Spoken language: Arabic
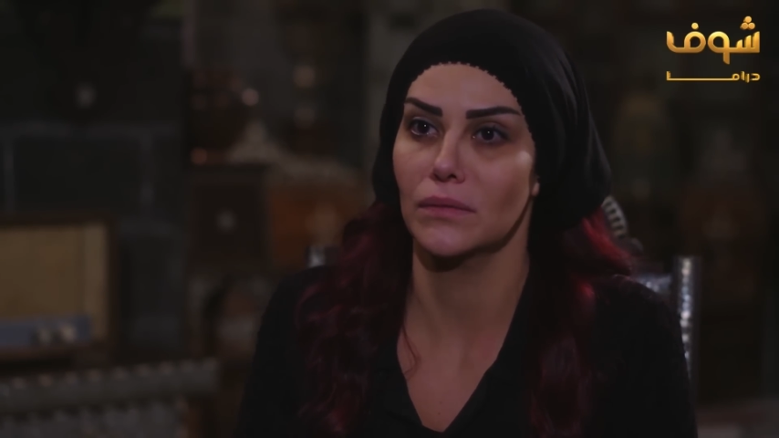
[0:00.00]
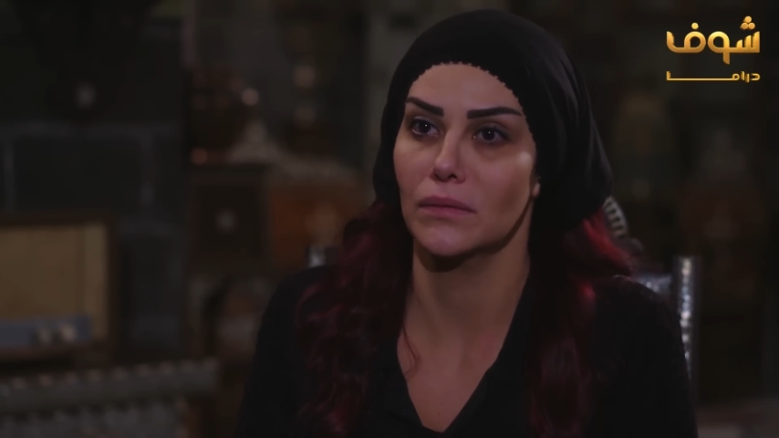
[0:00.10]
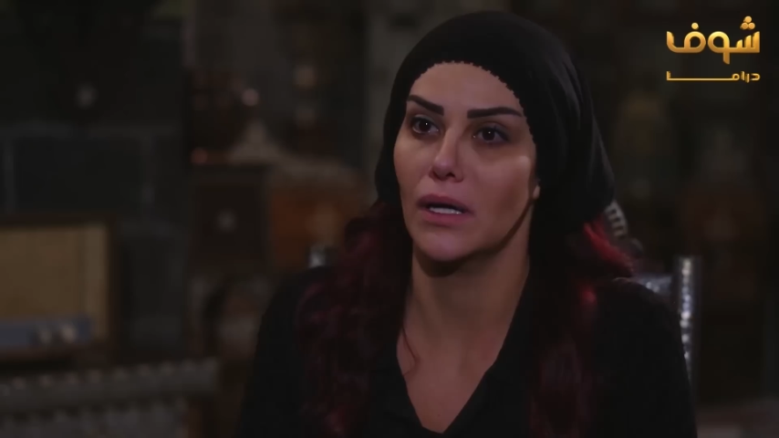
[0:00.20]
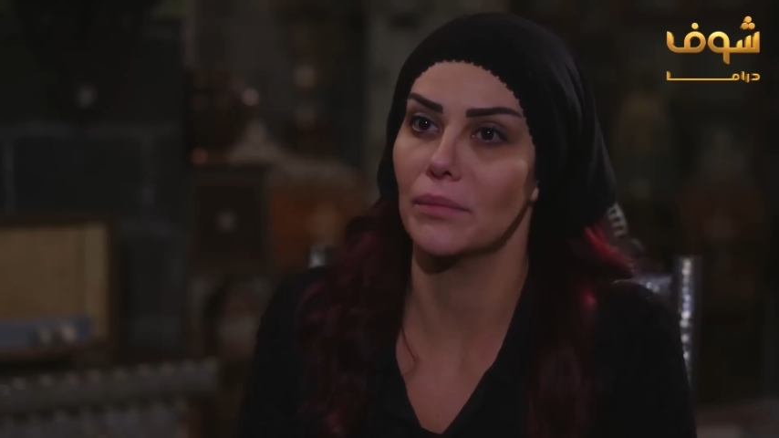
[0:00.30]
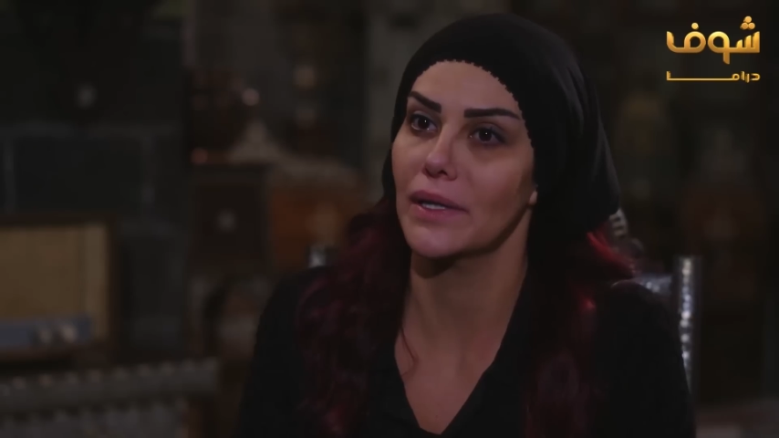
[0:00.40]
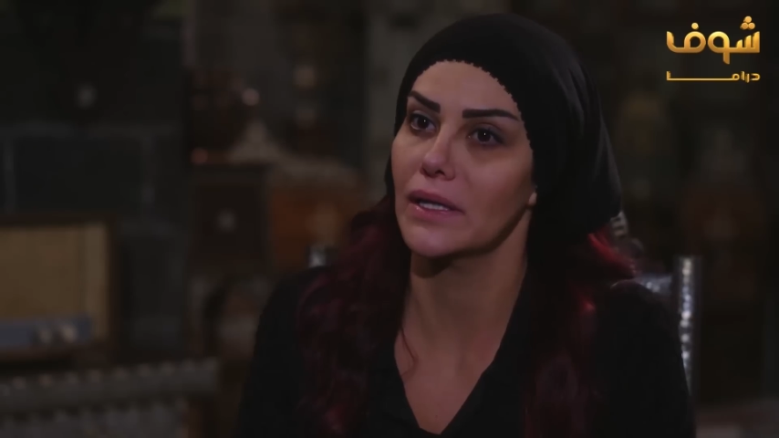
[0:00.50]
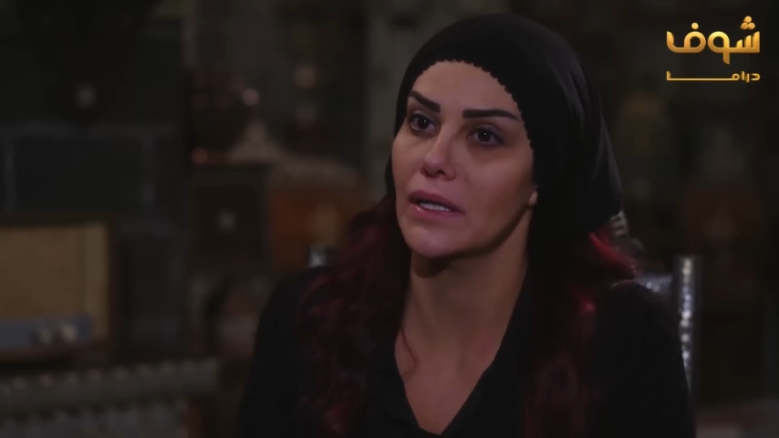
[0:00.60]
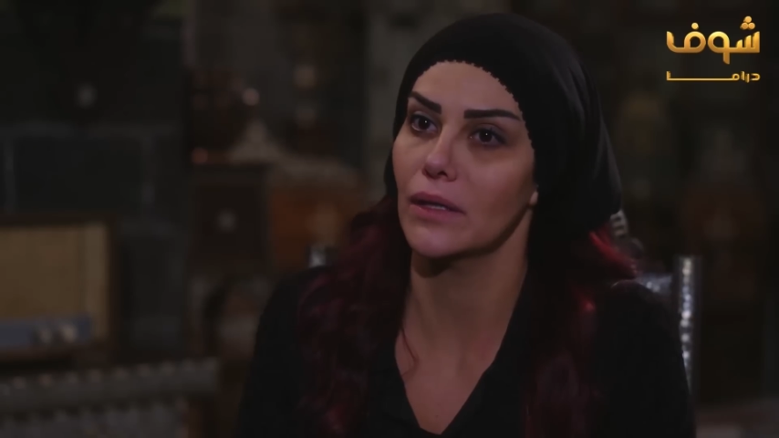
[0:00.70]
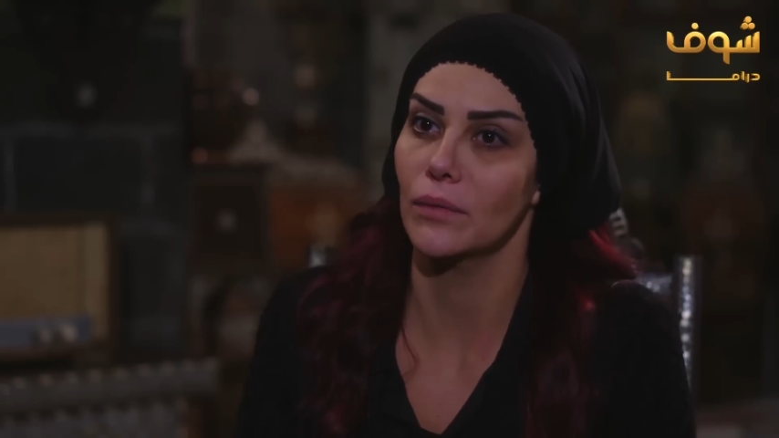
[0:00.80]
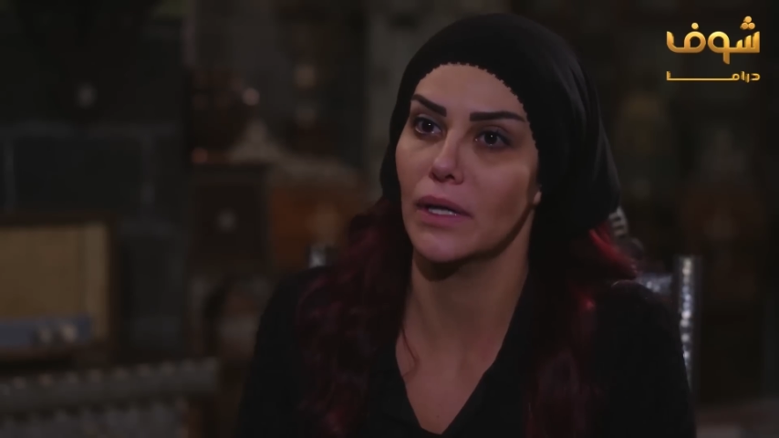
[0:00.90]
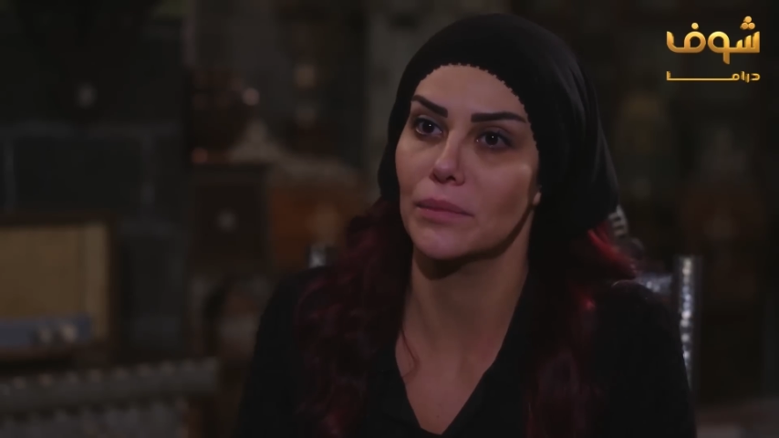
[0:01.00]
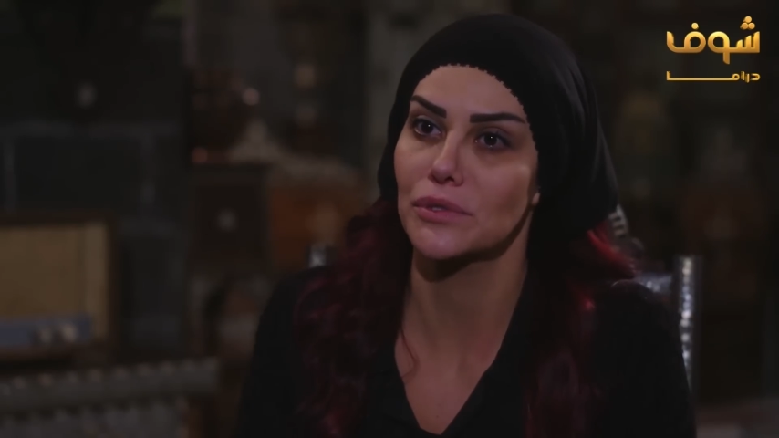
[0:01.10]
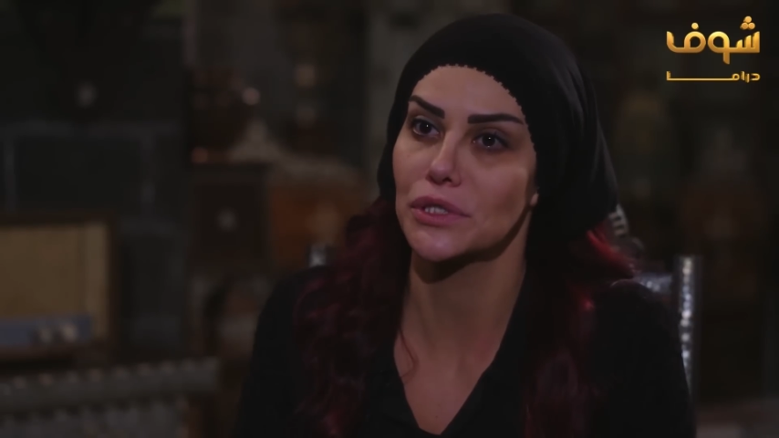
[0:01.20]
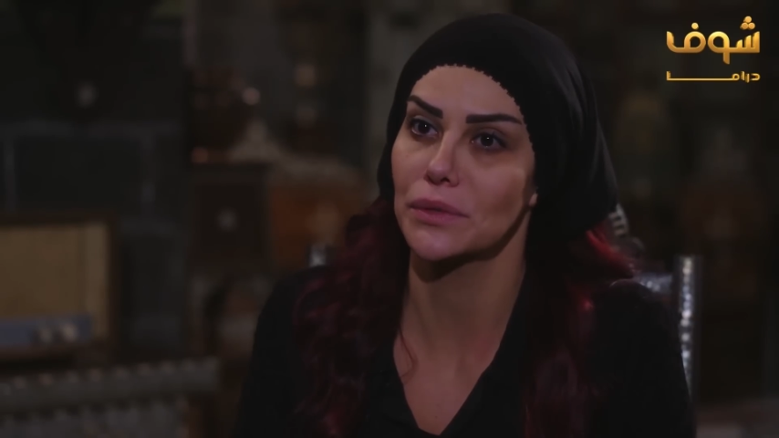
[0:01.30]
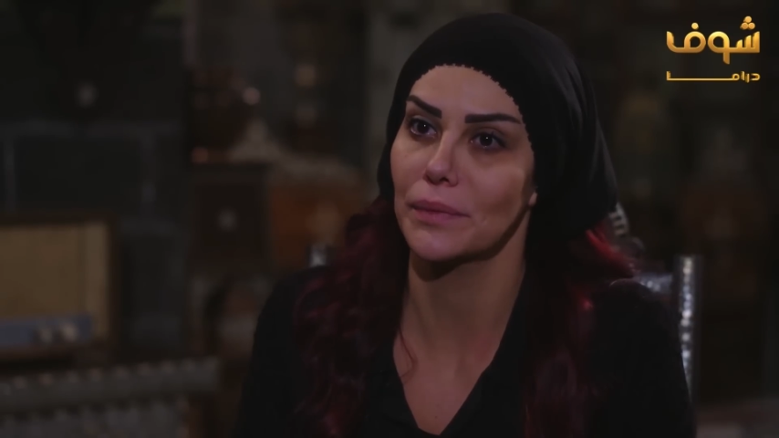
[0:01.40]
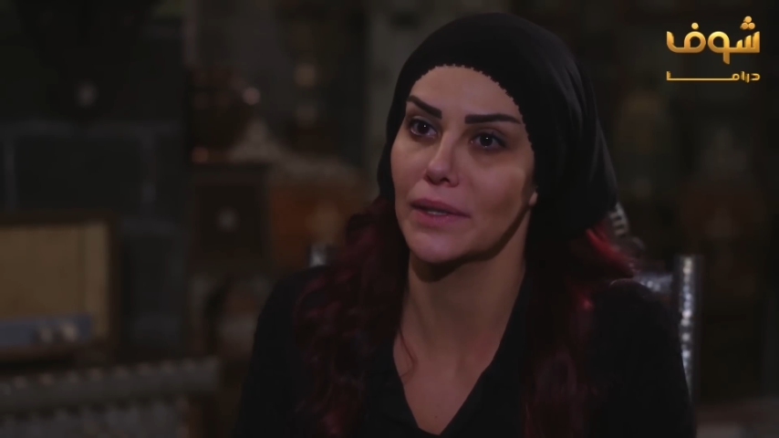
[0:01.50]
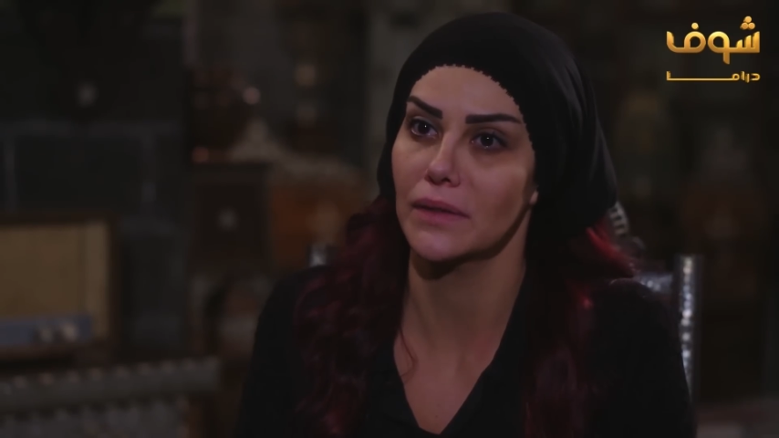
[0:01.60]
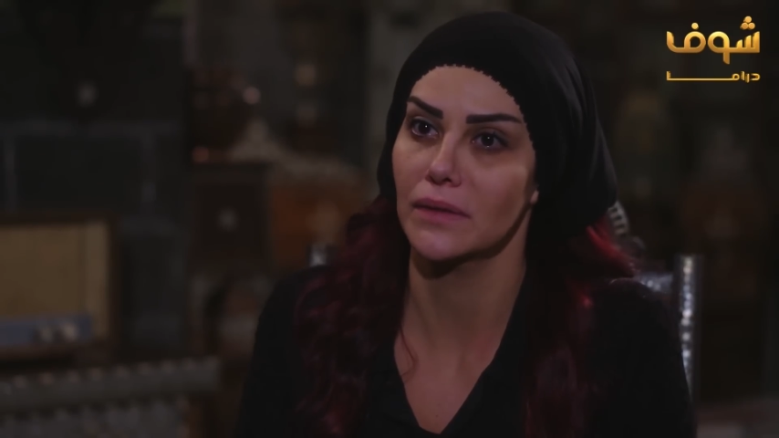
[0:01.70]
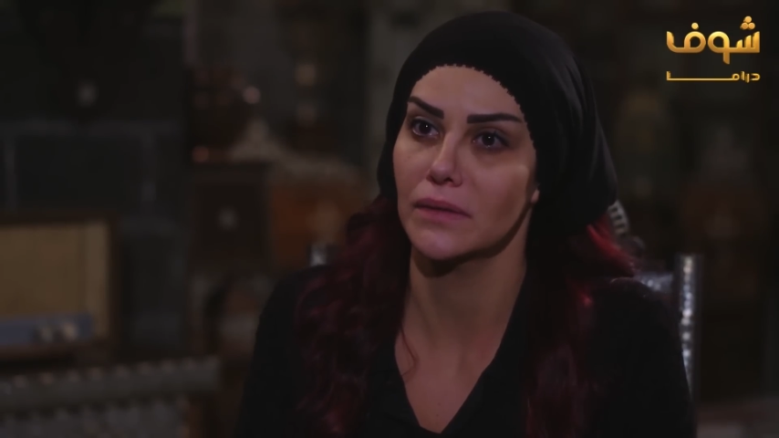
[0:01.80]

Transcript: لا بأكلي ولا بشربي